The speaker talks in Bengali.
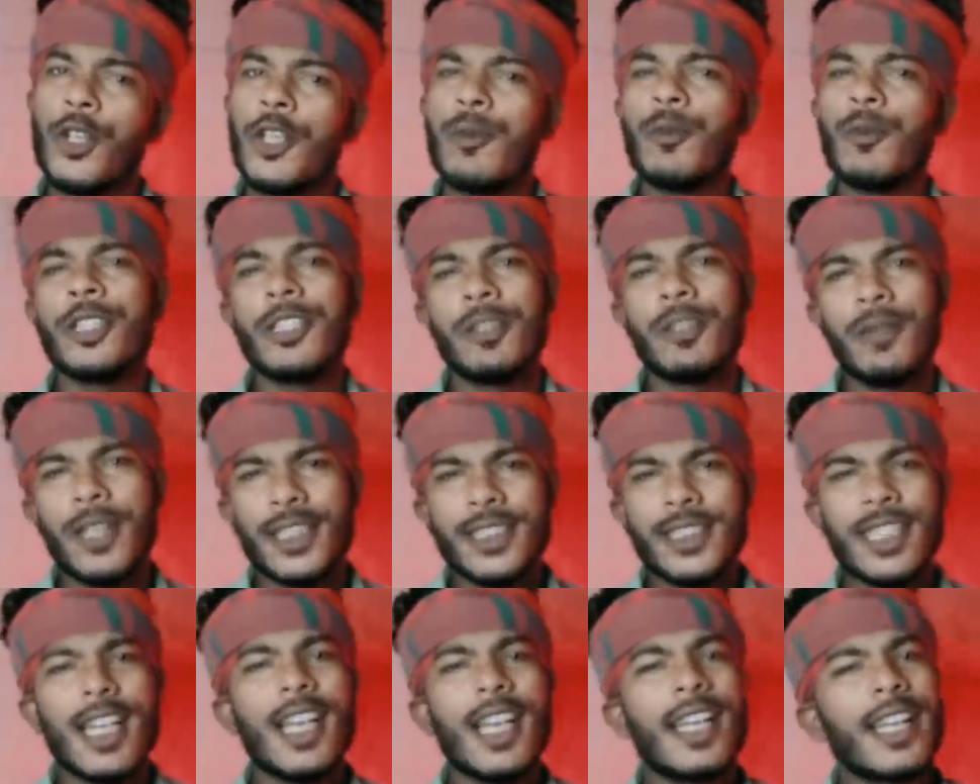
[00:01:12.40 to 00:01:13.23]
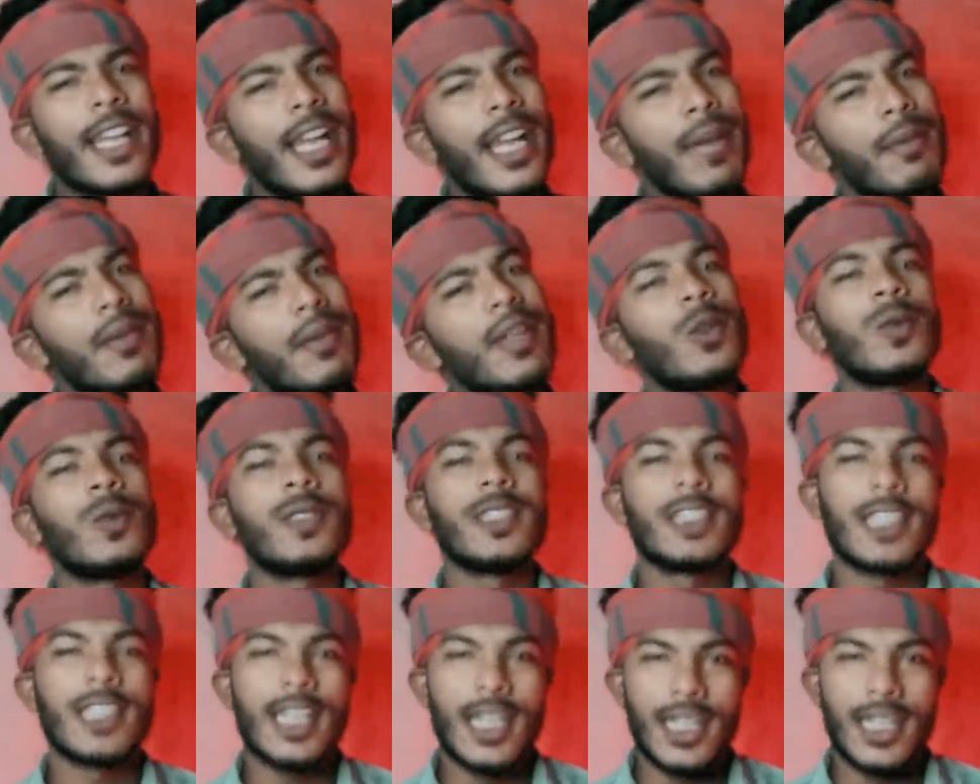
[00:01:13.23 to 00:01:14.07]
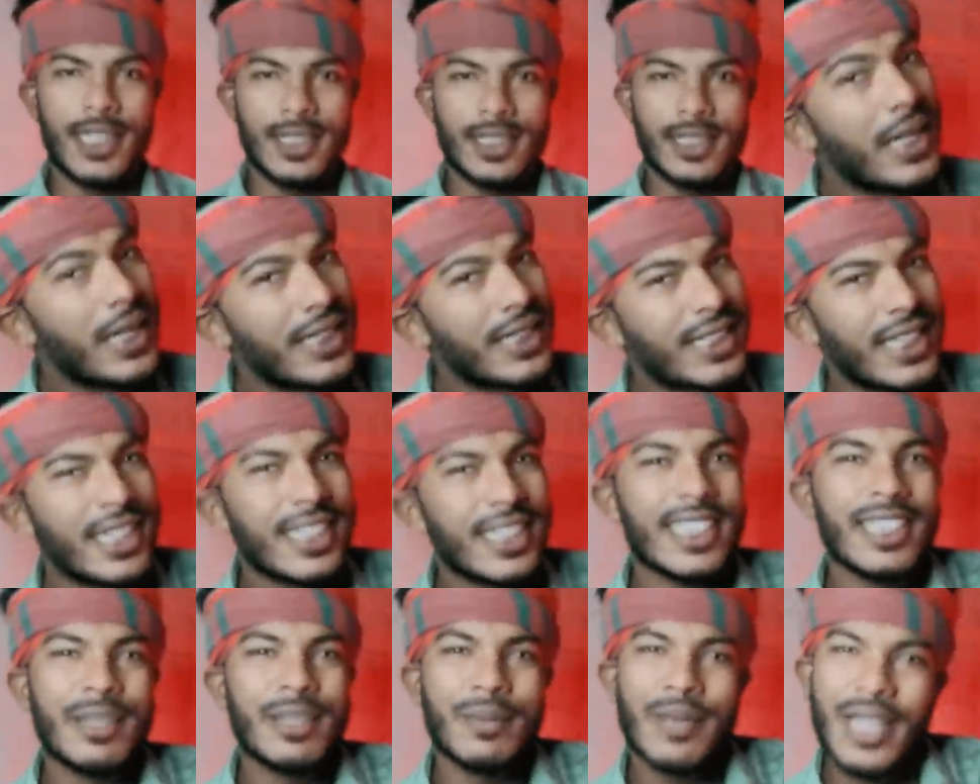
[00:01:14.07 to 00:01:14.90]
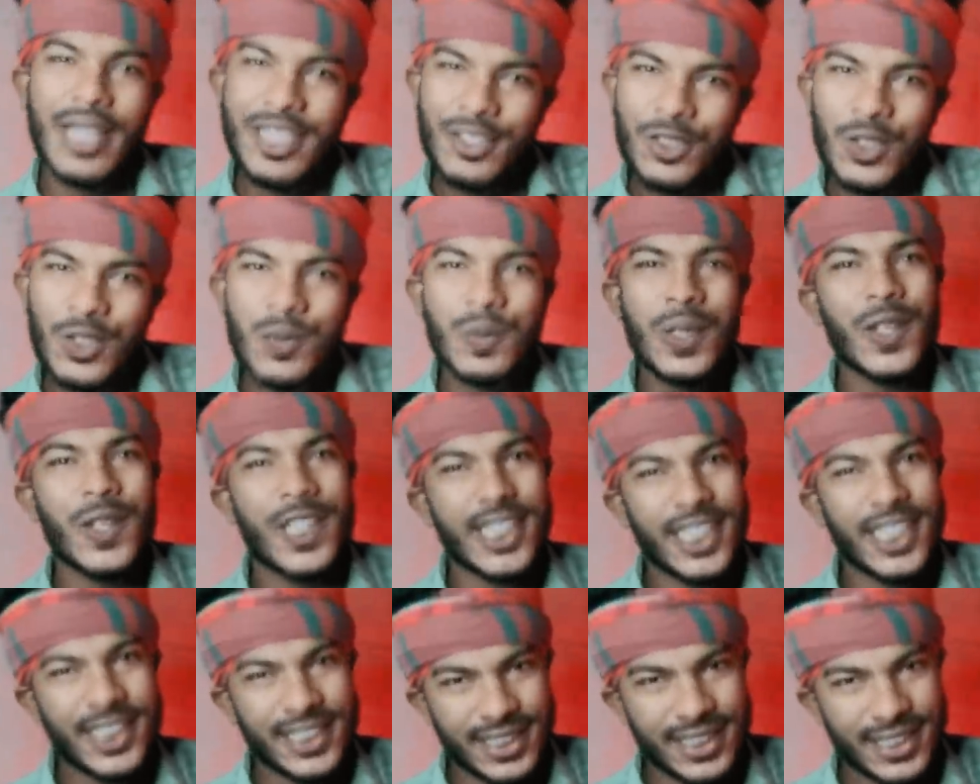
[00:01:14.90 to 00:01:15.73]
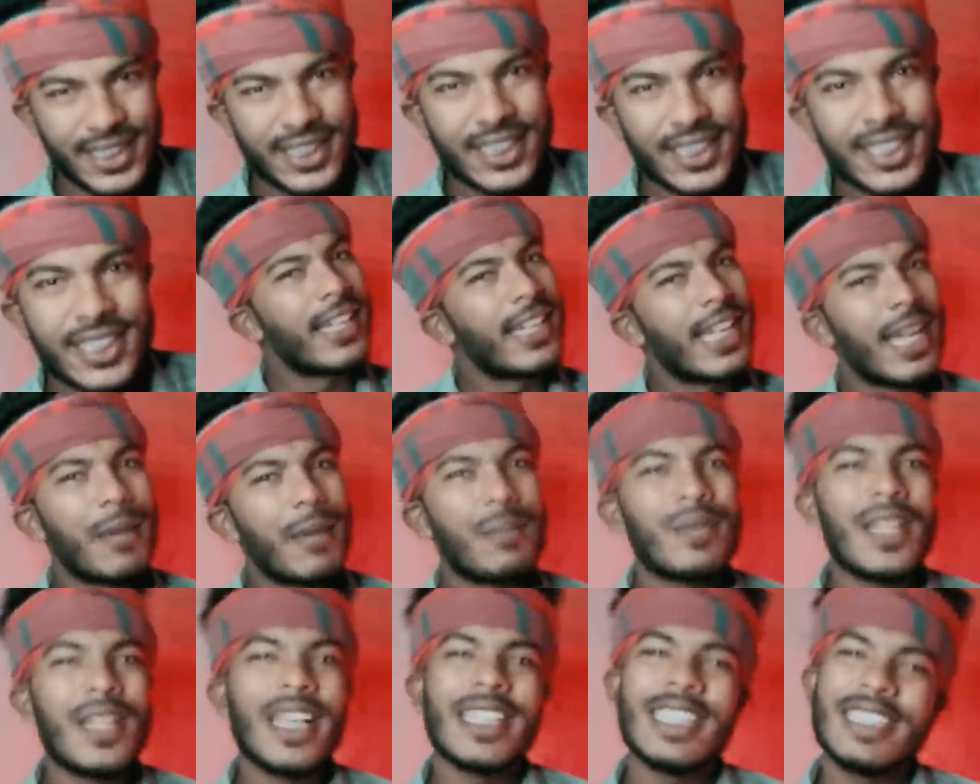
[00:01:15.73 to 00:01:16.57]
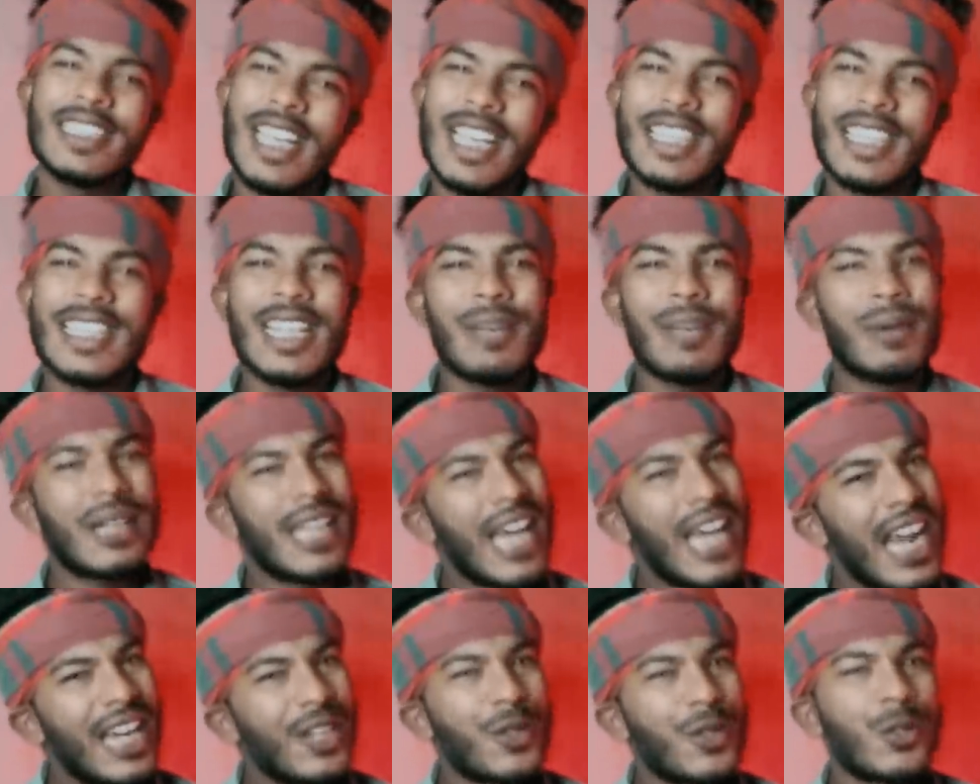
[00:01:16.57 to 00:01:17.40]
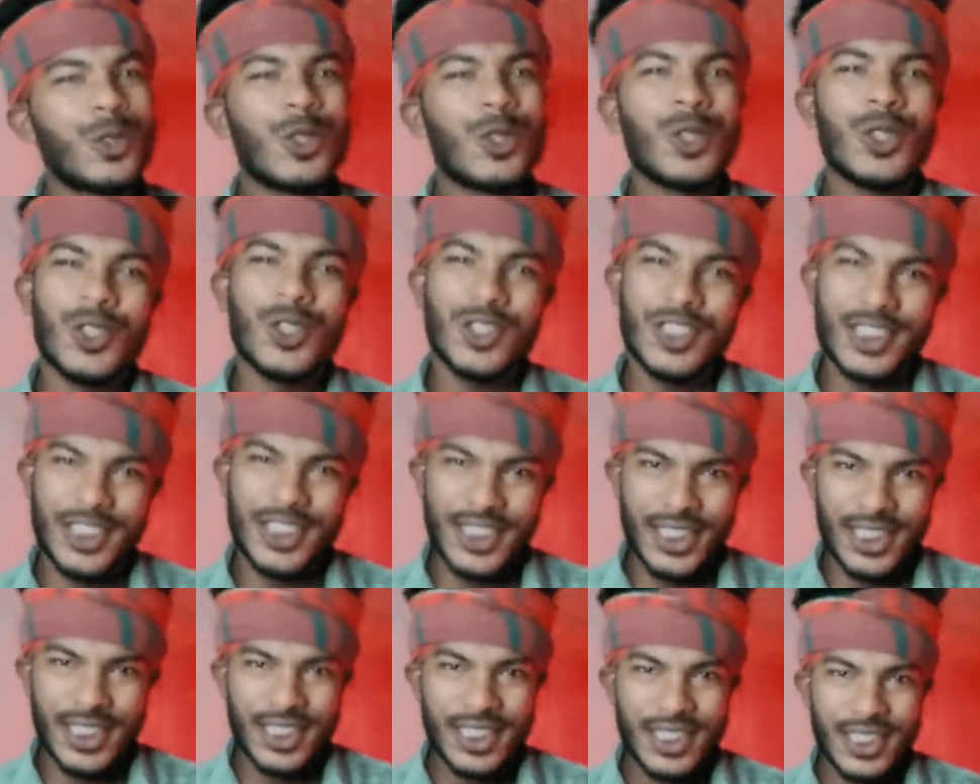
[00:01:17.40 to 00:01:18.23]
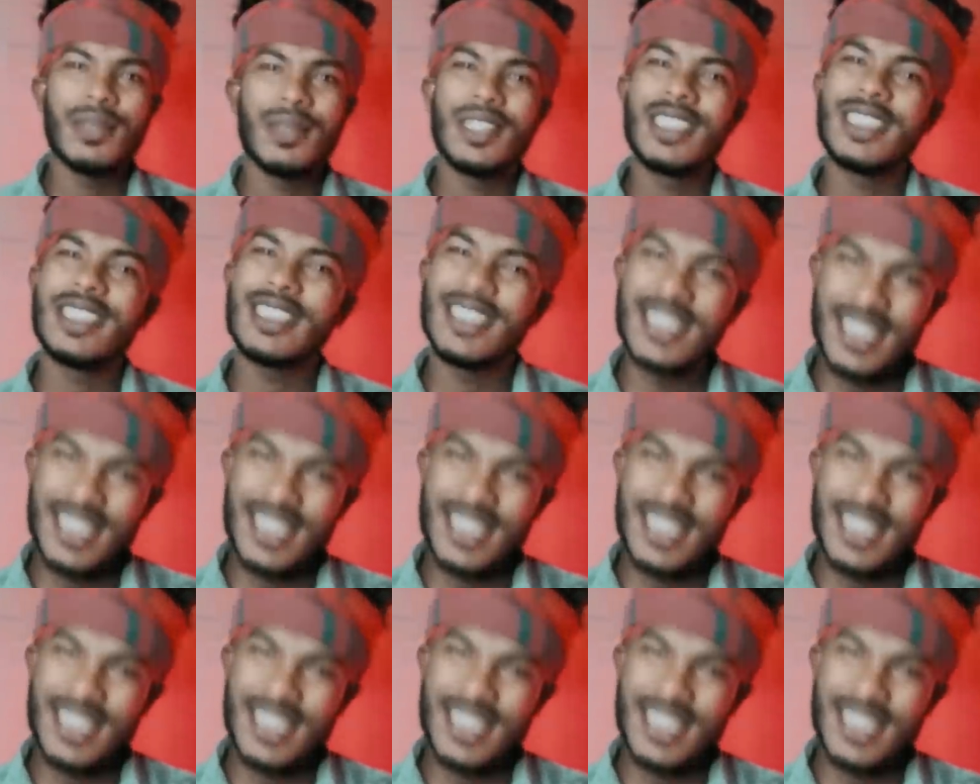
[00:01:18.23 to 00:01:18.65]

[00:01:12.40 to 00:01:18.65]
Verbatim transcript: হরিমনির বাসায় র্যাবের অভিযান বাসায় নাকি মাদক পাওয়া গেছে র্যাব নাকি তাকে আবার আটকও করছে মানে